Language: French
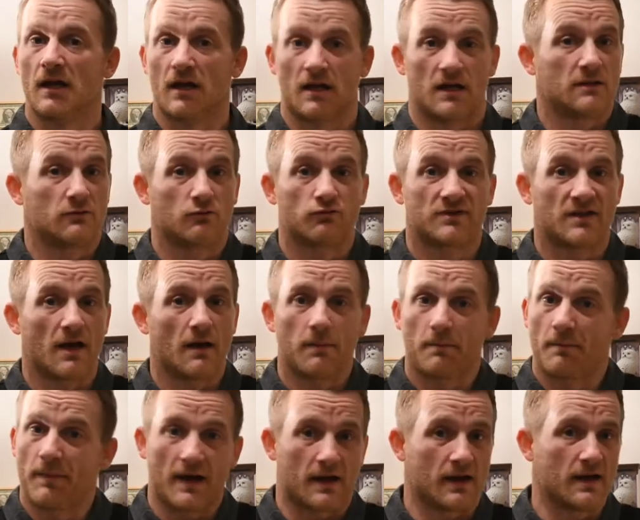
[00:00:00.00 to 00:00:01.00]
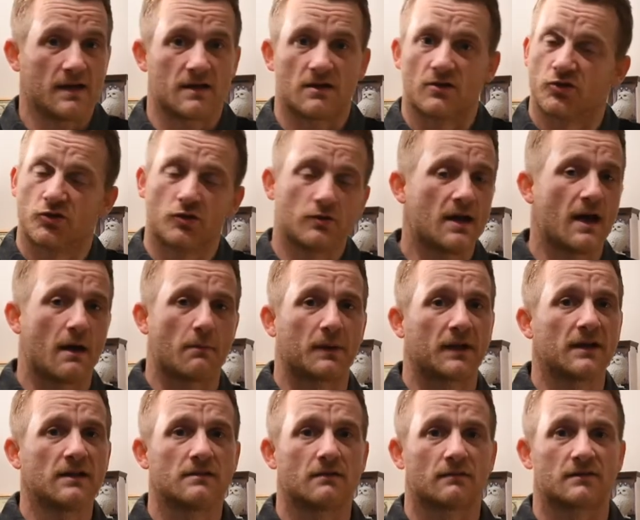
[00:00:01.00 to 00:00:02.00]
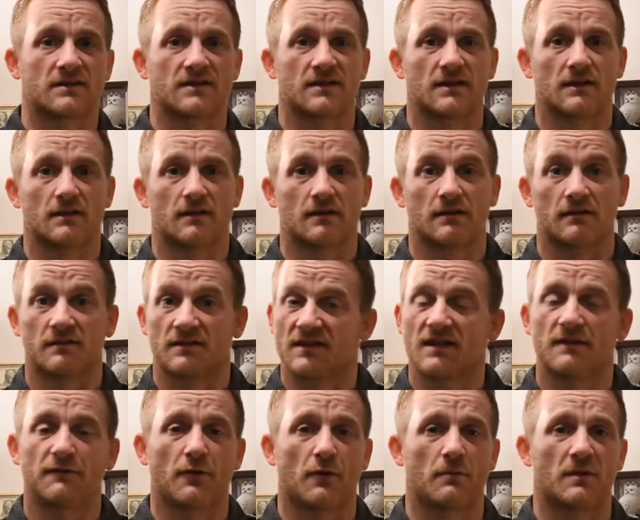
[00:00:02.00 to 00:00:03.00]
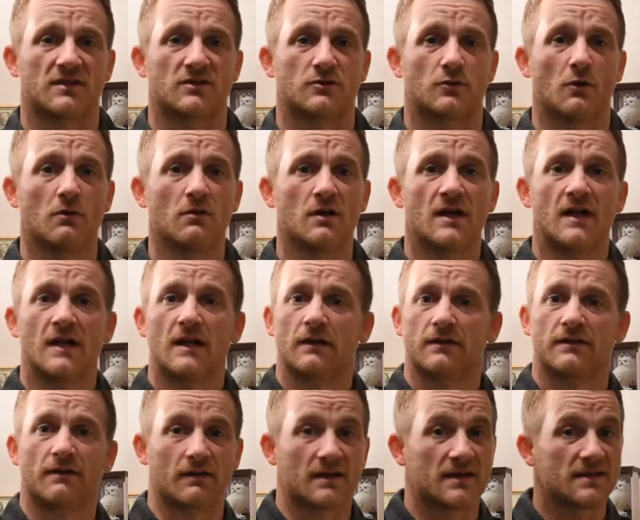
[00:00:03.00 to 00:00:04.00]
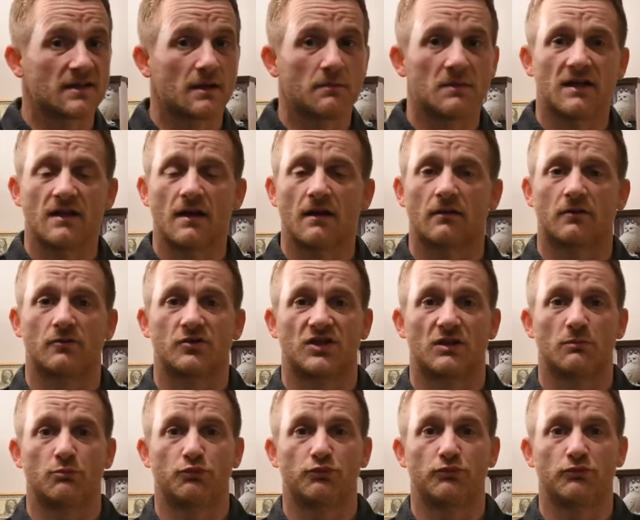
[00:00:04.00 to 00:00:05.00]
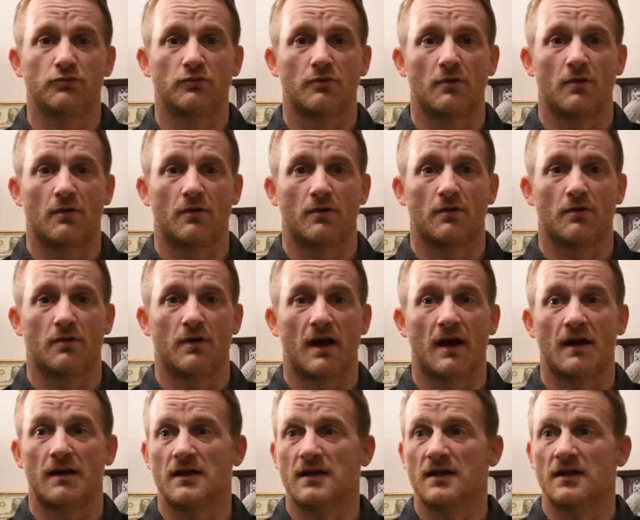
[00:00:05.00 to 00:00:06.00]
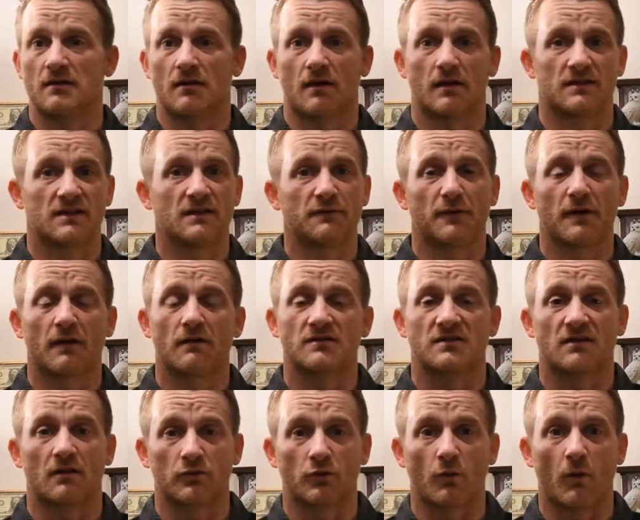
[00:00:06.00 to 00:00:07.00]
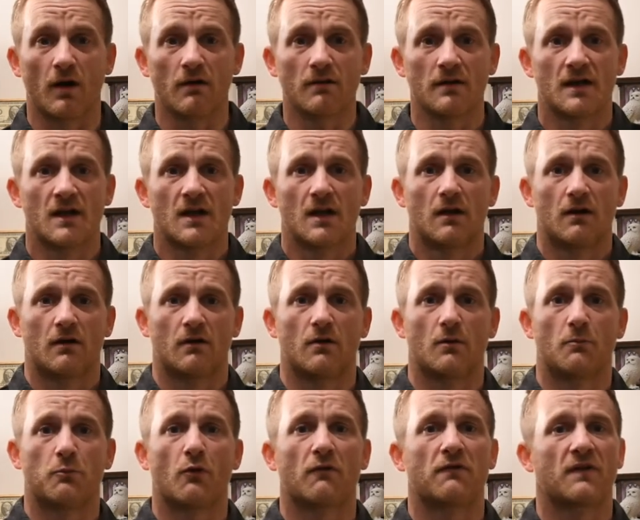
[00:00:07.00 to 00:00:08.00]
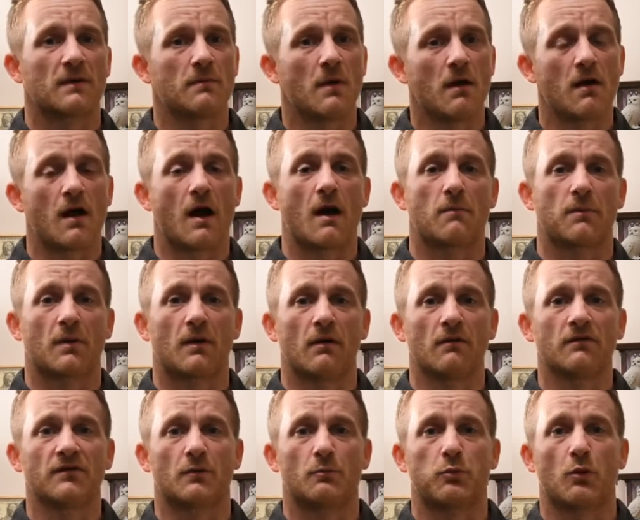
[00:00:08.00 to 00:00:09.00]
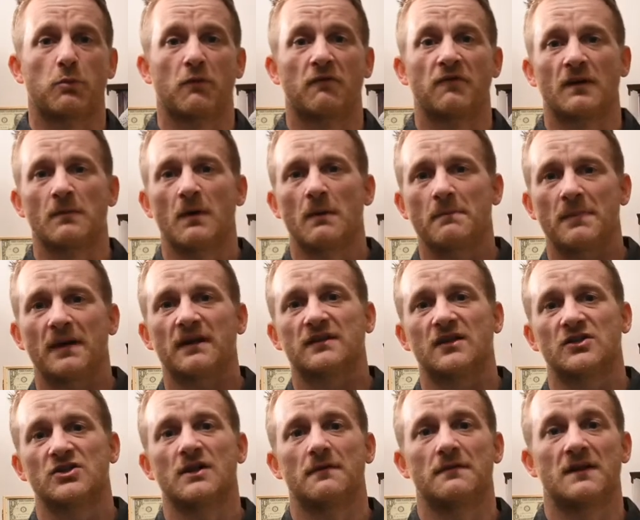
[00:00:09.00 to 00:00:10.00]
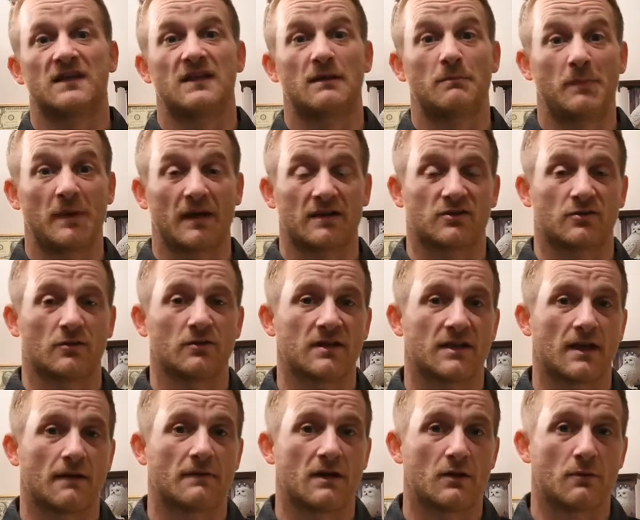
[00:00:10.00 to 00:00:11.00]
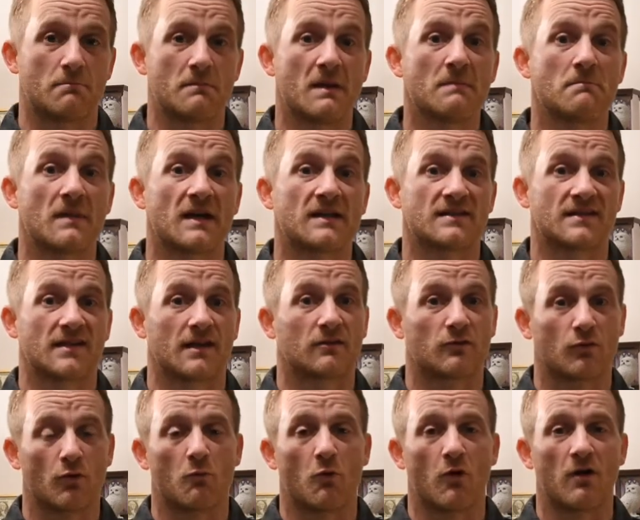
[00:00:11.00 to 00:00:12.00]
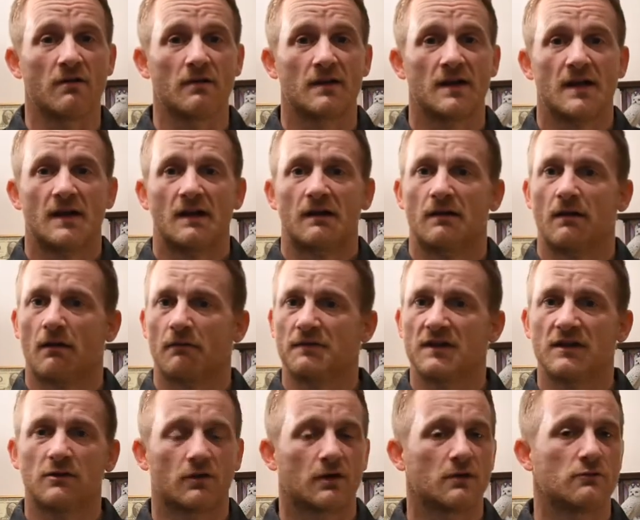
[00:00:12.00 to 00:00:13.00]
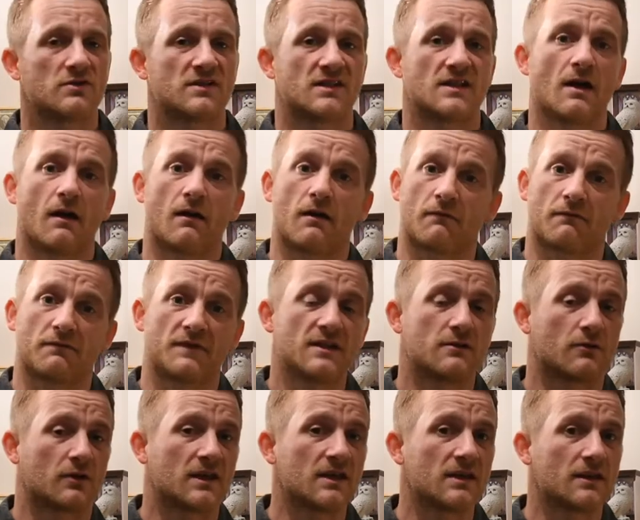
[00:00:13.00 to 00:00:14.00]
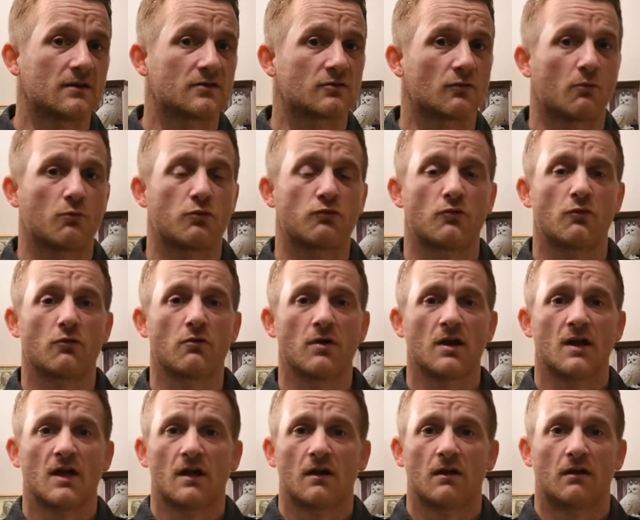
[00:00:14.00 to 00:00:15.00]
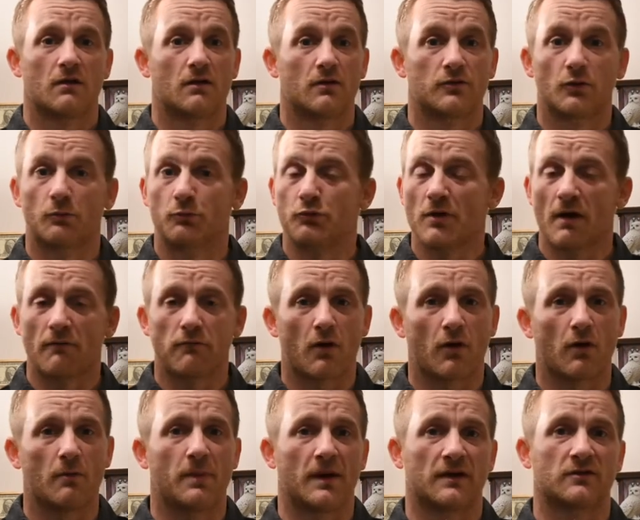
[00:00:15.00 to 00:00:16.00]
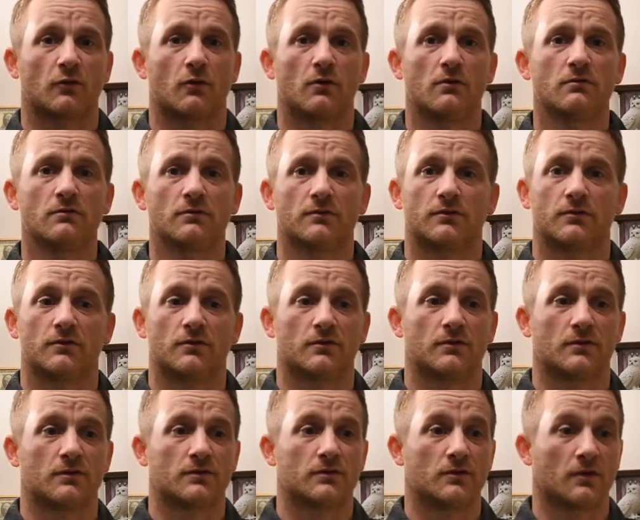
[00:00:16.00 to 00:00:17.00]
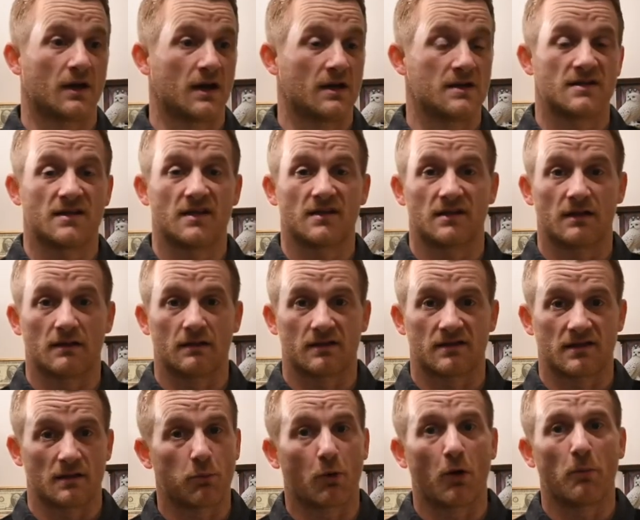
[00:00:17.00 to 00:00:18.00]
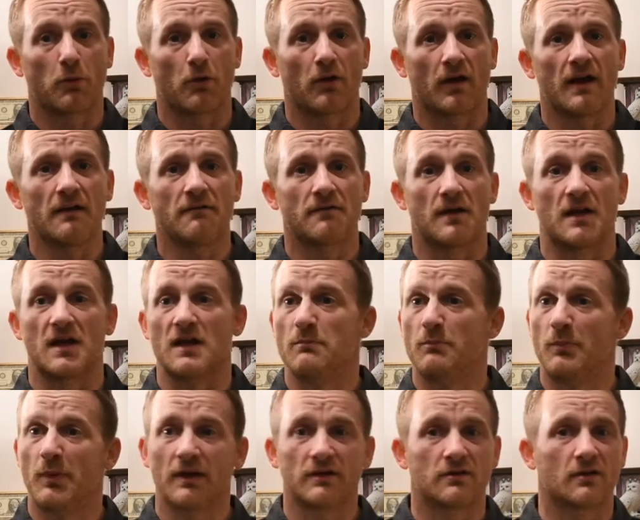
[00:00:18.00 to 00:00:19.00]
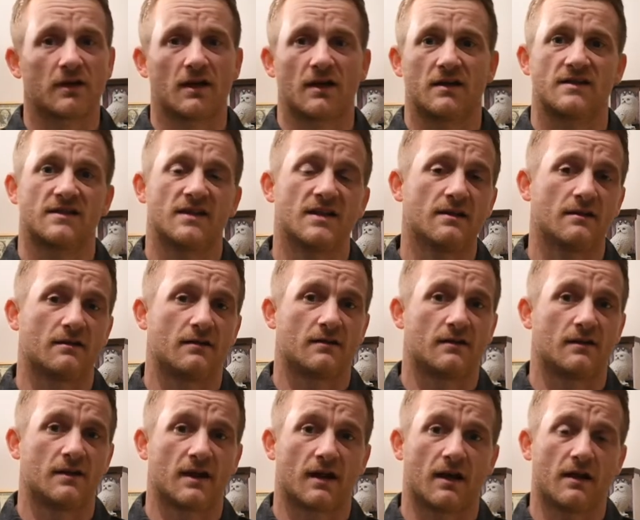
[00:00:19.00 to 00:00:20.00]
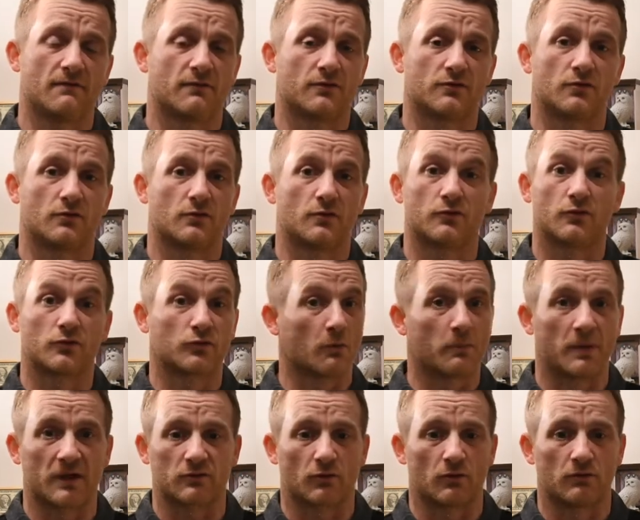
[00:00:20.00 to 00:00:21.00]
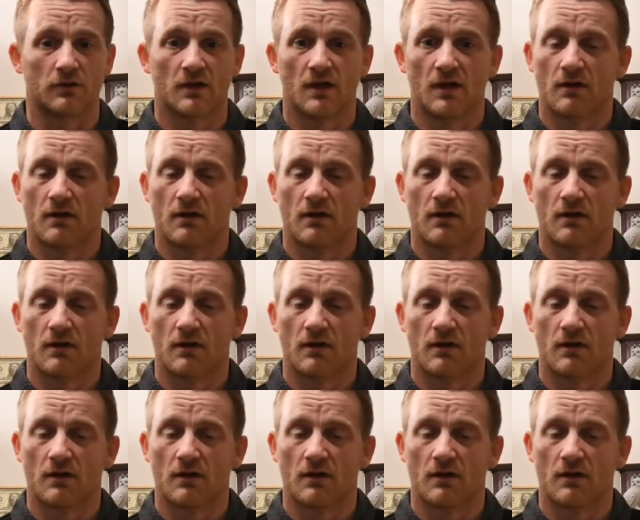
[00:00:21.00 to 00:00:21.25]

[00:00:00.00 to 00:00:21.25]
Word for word: Et tout ça, pareil, je l'ai appris dans ces, euh, dans ces formations, dans les séminaires que j'ai pu euh, aller à différents endroits euh, pour vraiment apprendre, pour, vraiment partager avec des personnes qui avaient le même mindset que moi, l'envie de réussir, l'envie de quitter son boulot, de plus avoir un patron, de, réaliser ses, propres rêves et pas de réaliser les rêves de, de ton patron.